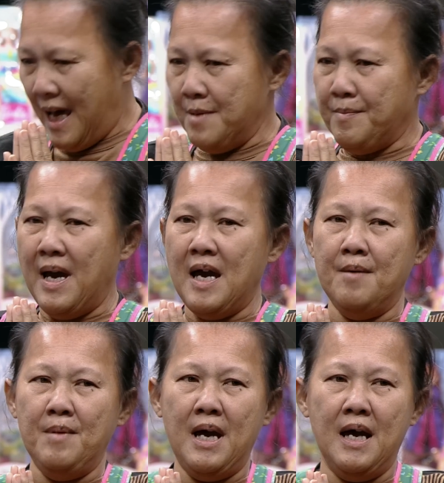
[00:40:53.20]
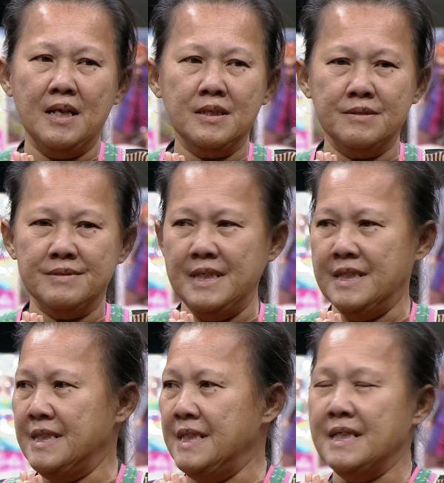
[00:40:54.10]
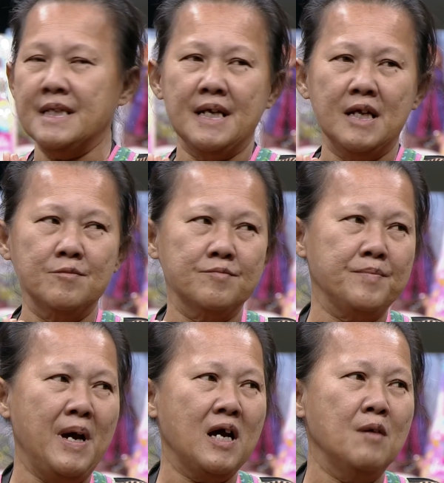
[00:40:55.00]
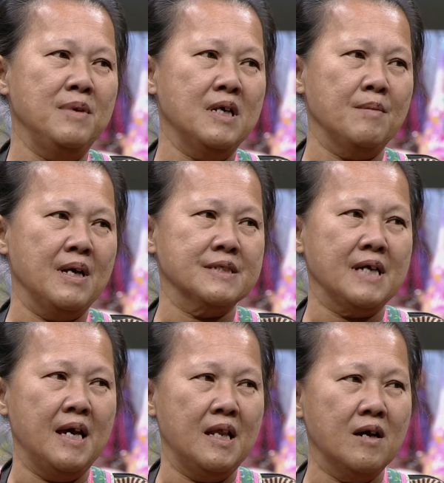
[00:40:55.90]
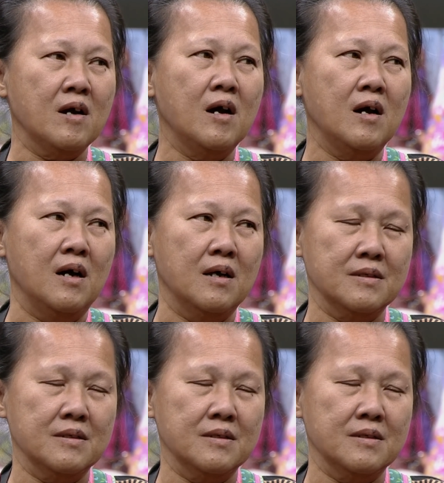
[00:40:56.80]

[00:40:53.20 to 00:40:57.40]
ให้ป้ามาสิ่งดีๆทั้งนั้นป้าก็มีกำลังใจแล้วก็